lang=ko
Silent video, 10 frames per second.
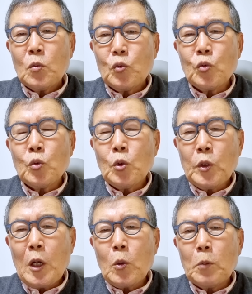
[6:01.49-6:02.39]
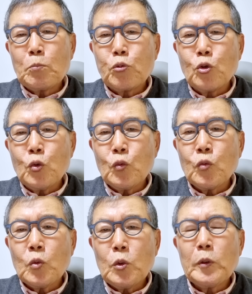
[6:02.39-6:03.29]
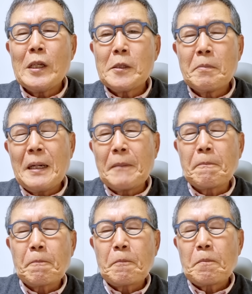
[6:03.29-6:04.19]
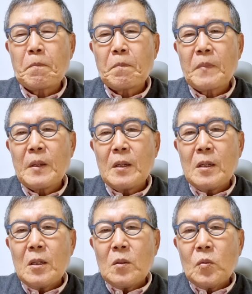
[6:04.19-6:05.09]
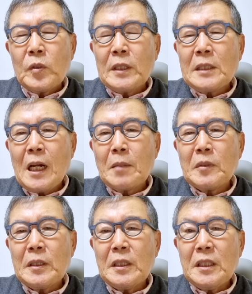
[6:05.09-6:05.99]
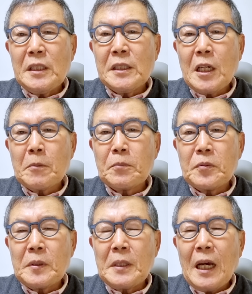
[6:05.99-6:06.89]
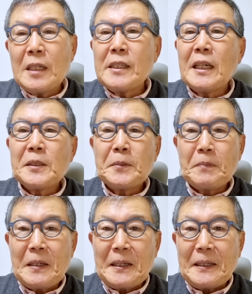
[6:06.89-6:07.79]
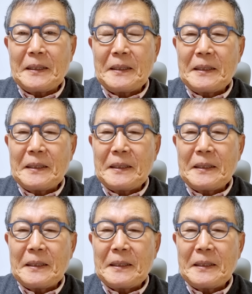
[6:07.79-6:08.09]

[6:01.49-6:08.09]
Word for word: 운도 되고 불운도 되지만 우리의 삶은 이생뿐이 아니지 않습니까?